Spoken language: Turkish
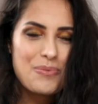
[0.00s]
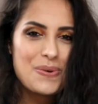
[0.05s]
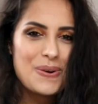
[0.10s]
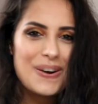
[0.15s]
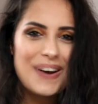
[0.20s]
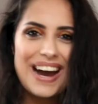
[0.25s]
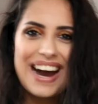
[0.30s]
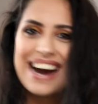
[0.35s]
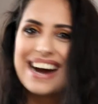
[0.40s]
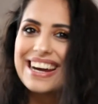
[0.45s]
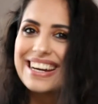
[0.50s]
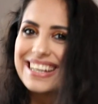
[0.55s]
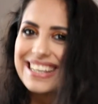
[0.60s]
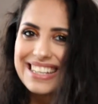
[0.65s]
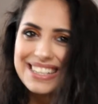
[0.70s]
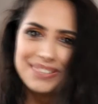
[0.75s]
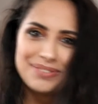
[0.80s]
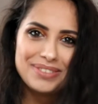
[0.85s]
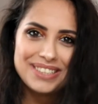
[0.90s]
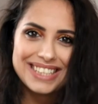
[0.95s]
Bu
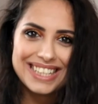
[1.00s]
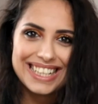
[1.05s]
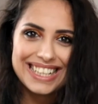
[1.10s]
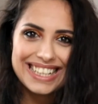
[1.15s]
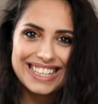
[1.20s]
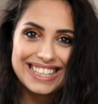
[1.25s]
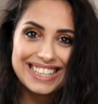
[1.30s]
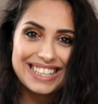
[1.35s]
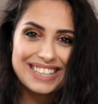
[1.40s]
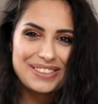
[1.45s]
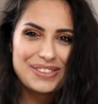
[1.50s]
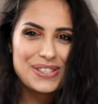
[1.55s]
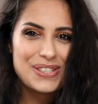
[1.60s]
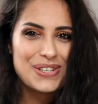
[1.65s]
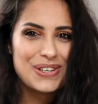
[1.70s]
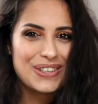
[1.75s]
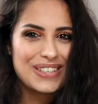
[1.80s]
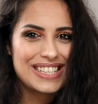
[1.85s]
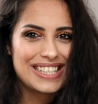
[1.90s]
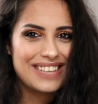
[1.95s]
harika bir şey.
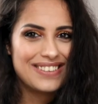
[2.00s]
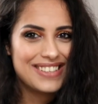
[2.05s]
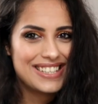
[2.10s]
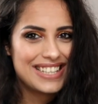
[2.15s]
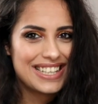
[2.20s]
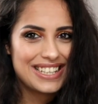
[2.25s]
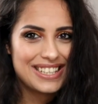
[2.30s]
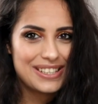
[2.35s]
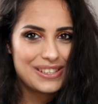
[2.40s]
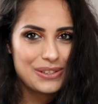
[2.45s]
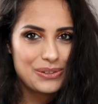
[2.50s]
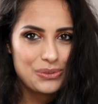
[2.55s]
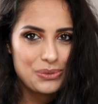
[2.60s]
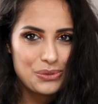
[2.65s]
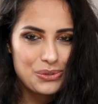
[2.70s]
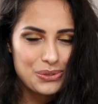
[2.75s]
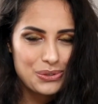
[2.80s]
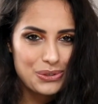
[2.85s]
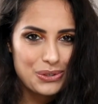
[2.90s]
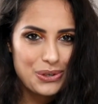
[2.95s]
Çok seveceğinizi
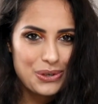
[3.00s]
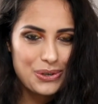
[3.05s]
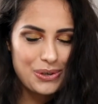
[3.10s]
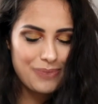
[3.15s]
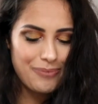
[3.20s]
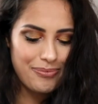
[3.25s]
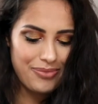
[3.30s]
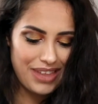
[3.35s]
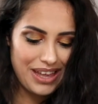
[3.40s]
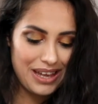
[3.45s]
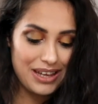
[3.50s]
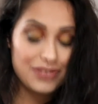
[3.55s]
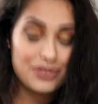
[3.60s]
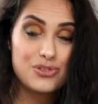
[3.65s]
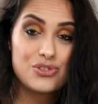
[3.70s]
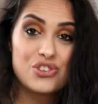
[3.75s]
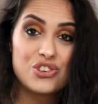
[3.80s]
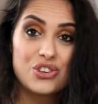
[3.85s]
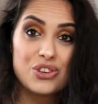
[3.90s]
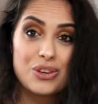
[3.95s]
düşünüyorum.
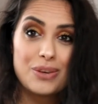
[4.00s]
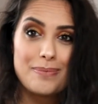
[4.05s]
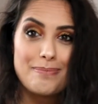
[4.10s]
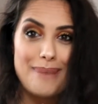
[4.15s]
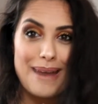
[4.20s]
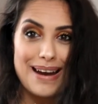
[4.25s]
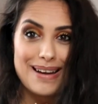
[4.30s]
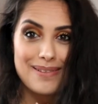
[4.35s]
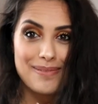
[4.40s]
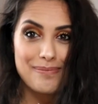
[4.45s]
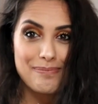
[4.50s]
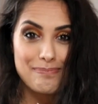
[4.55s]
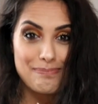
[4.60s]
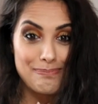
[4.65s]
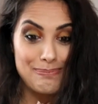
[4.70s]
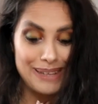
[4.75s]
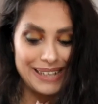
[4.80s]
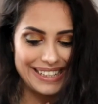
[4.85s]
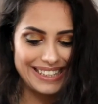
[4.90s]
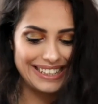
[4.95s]
Çünkü ben
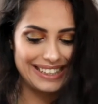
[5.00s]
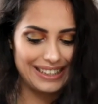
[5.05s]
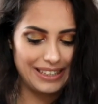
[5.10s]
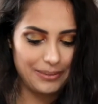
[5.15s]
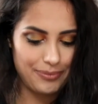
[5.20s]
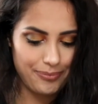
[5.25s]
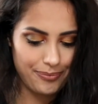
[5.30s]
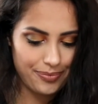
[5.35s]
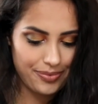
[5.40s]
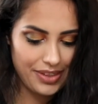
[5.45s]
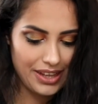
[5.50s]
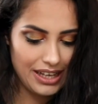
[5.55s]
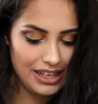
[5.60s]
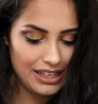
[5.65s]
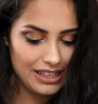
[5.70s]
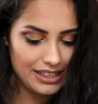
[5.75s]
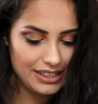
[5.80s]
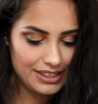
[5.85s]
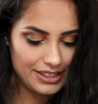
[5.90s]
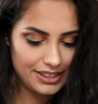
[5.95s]
bayıldım.
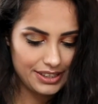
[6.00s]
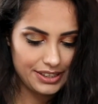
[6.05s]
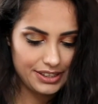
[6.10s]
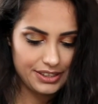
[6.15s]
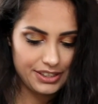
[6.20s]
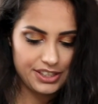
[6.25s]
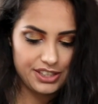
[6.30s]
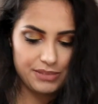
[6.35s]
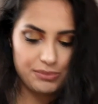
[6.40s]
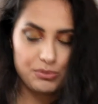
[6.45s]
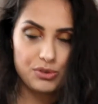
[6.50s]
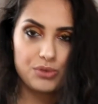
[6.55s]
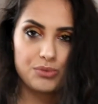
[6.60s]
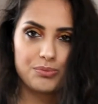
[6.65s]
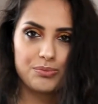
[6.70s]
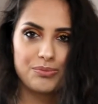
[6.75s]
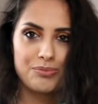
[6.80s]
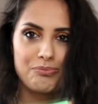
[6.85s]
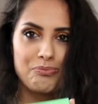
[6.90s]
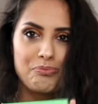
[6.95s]
Şimdi
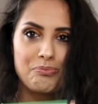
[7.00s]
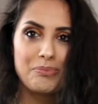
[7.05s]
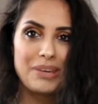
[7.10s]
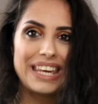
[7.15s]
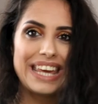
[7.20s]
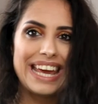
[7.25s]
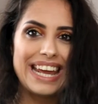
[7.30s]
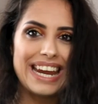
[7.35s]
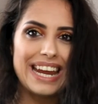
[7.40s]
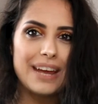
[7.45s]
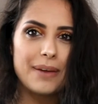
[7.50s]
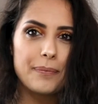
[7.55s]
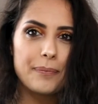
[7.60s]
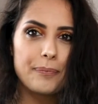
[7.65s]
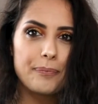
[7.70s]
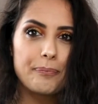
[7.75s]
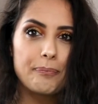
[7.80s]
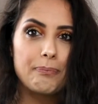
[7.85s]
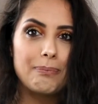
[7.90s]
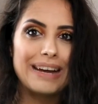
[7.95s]
bir kere
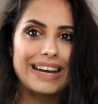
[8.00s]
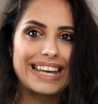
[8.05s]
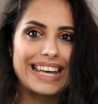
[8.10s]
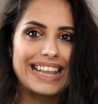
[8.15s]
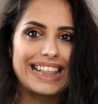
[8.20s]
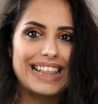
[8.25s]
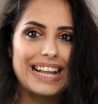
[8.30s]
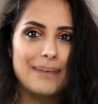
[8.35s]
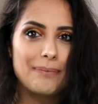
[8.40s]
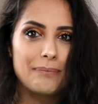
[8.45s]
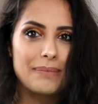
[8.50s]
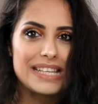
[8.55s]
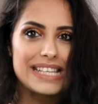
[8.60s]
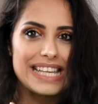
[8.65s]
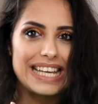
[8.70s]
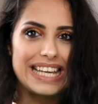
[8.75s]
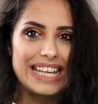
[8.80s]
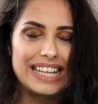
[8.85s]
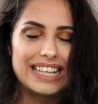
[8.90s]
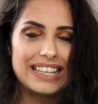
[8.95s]

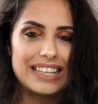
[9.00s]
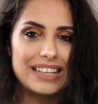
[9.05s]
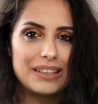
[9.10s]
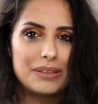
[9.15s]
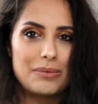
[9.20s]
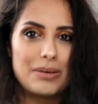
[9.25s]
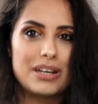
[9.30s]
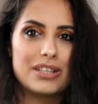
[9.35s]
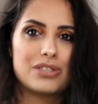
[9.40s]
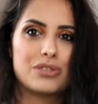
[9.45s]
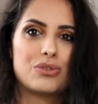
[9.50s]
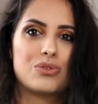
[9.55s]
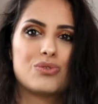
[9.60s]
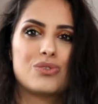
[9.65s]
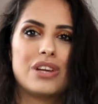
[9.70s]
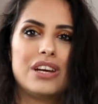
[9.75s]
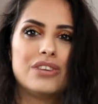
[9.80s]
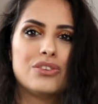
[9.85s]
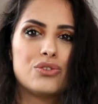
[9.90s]
paketlenmesi inanılmaz güzel.